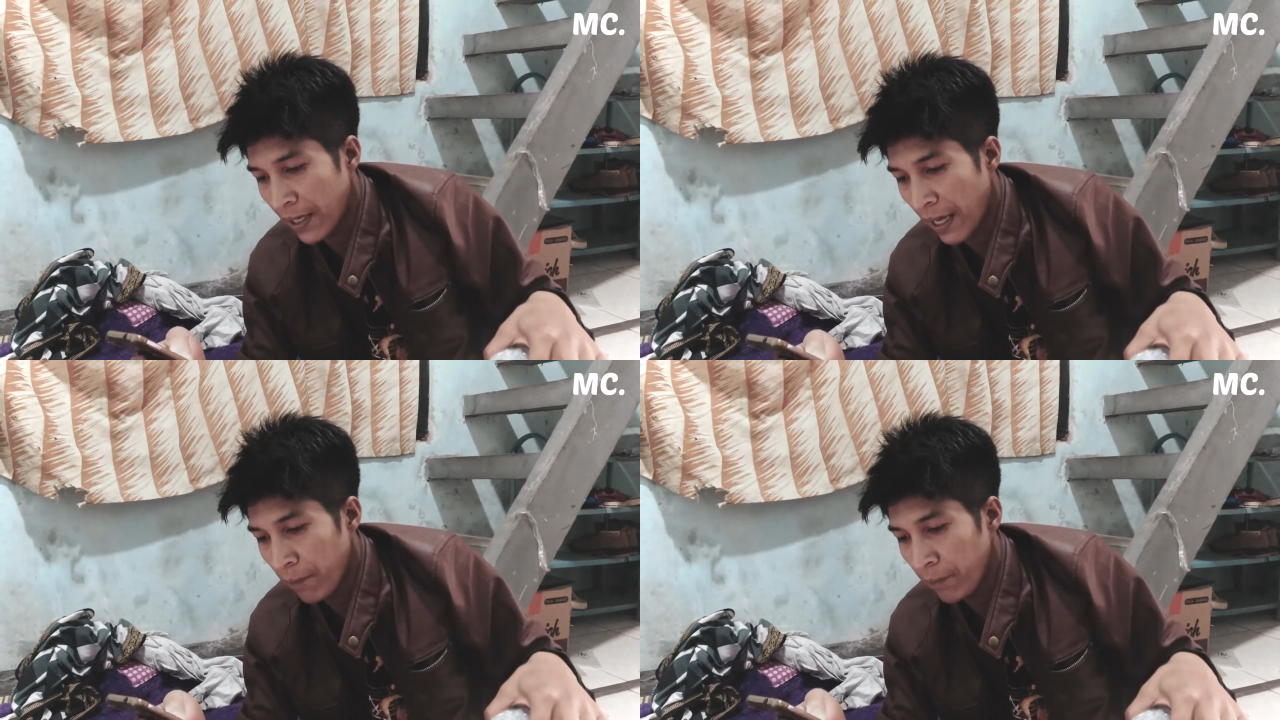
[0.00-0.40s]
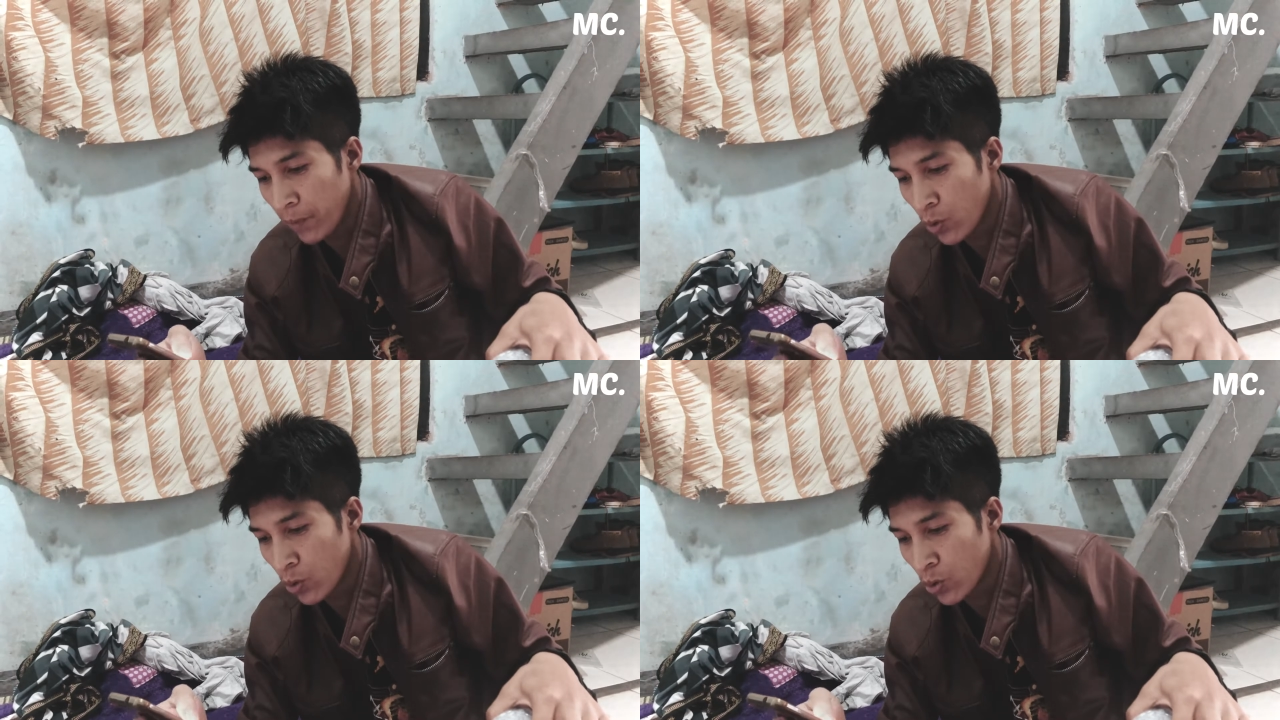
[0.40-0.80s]
enam
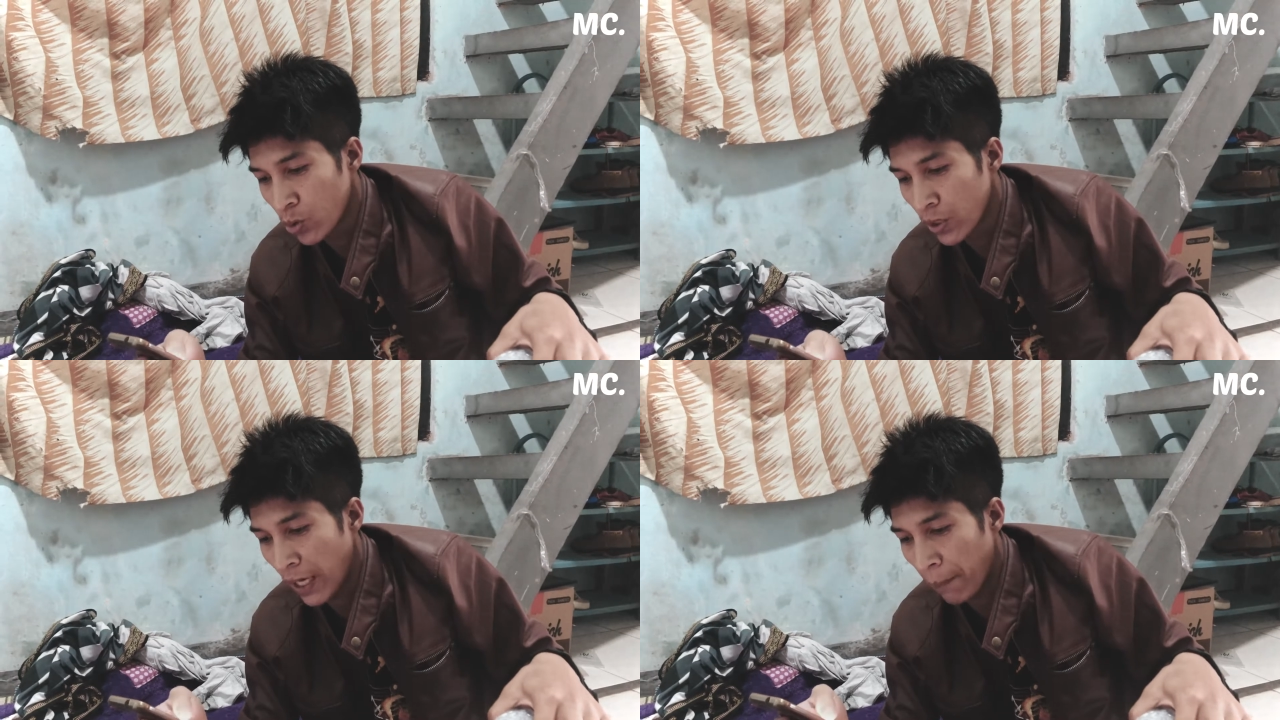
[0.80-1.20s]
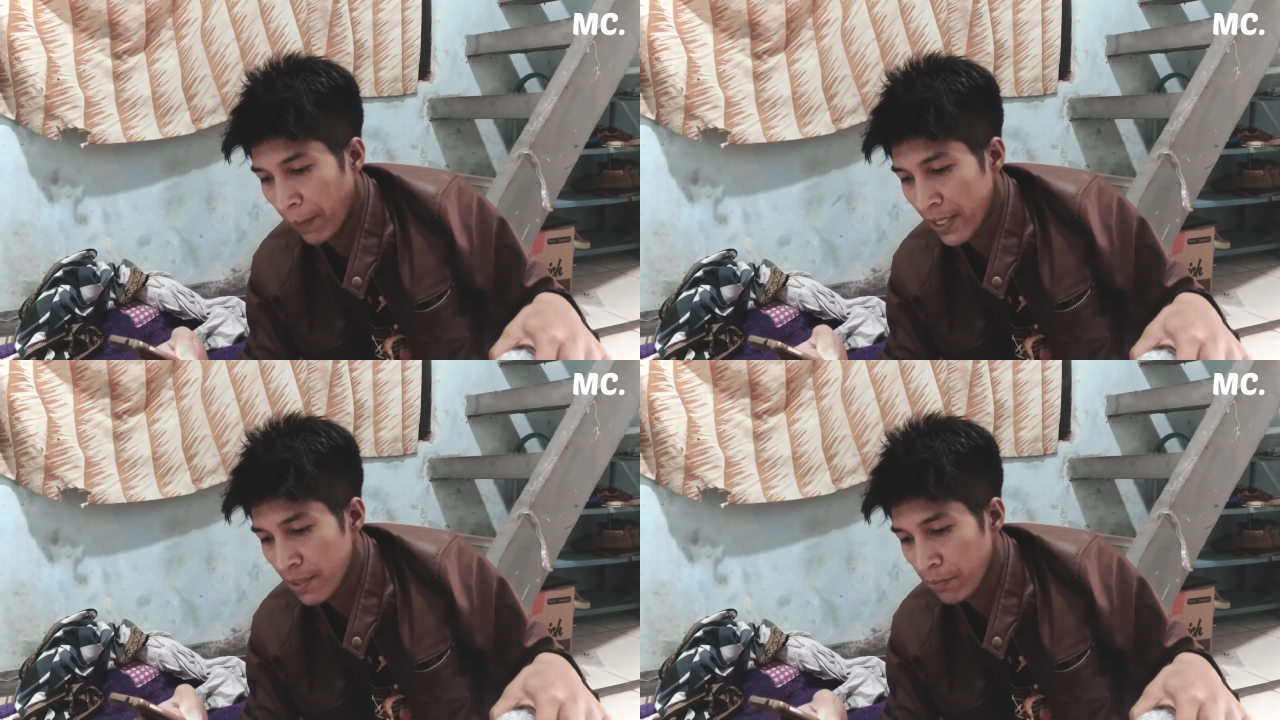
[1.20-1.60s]
tujuh
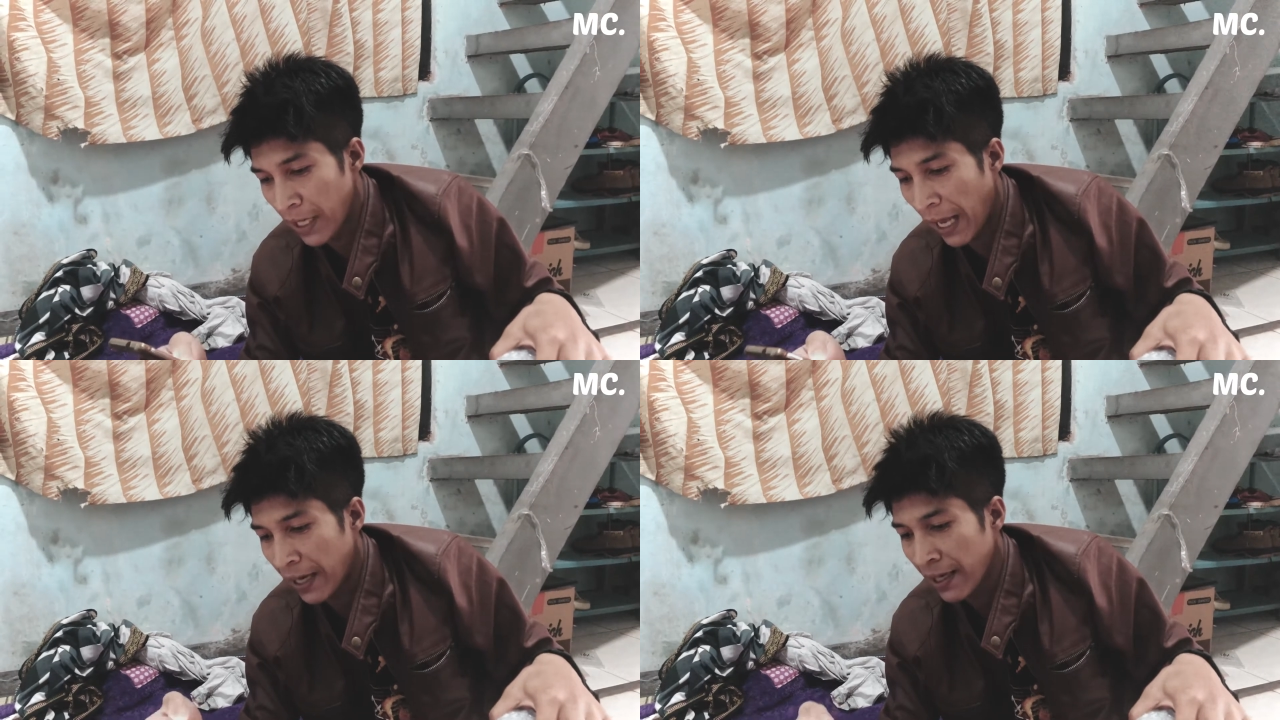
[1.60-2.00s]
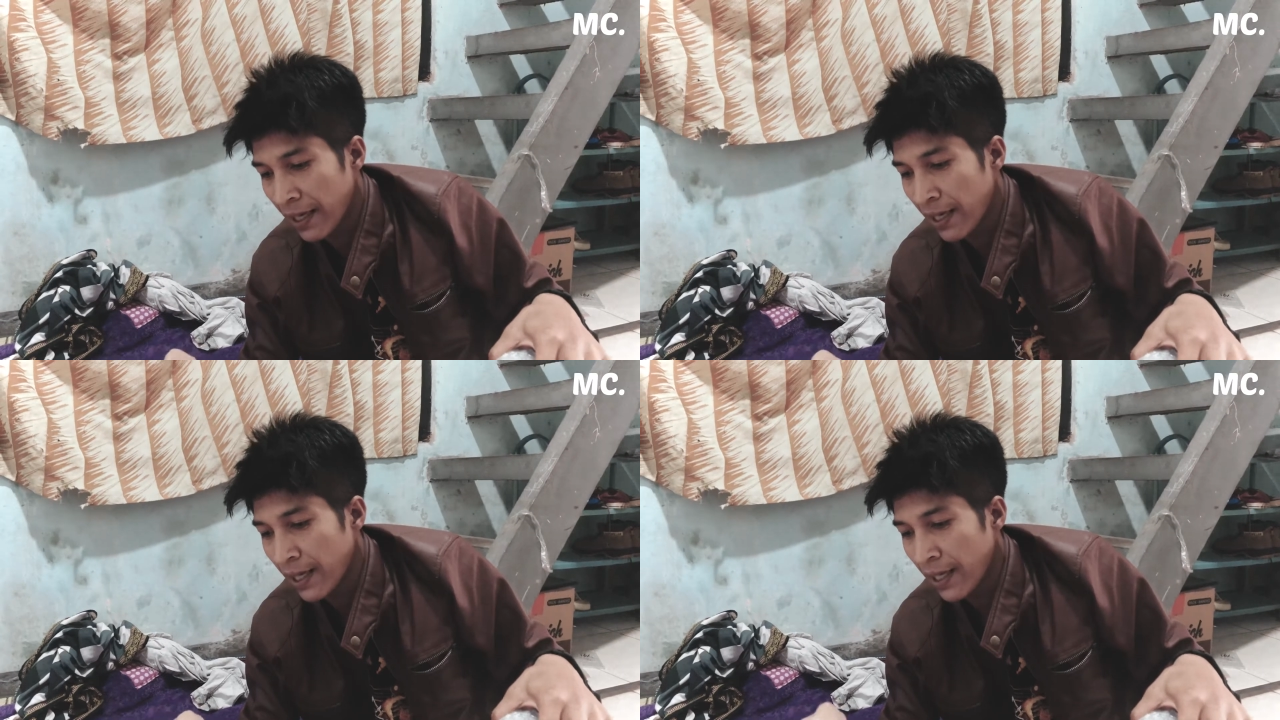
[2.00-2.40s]
delapan sembilan.